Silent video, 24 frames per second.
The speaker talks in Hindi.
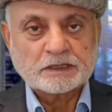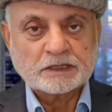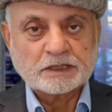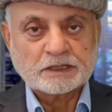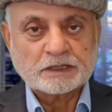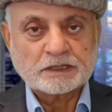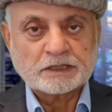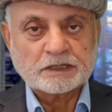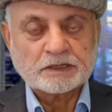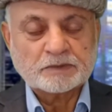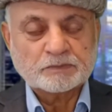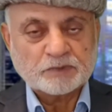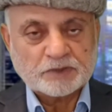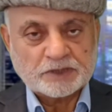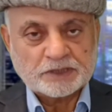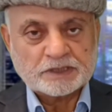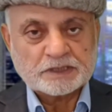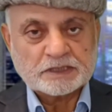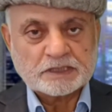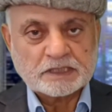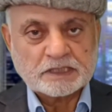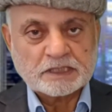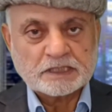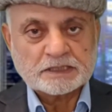कि
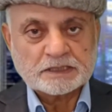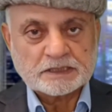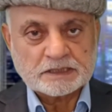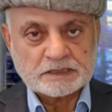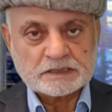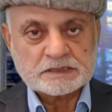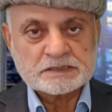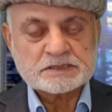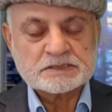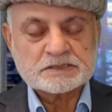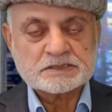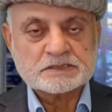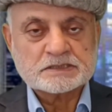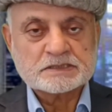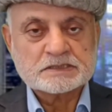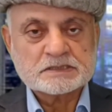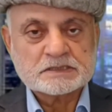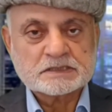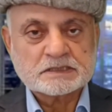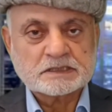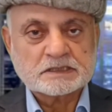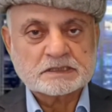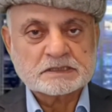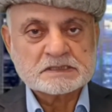अमेरिका इस चीज़
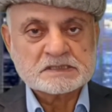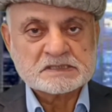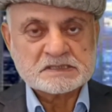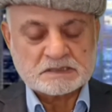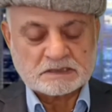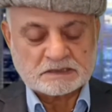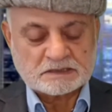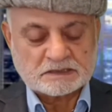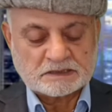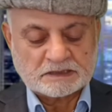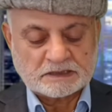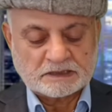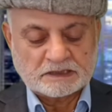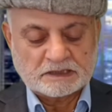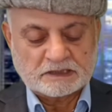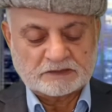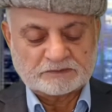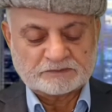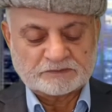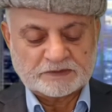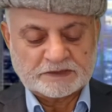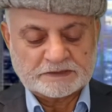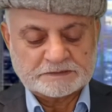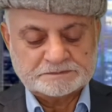के सख्त
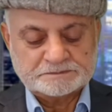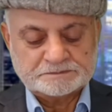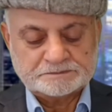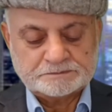ख़िलाफ़ है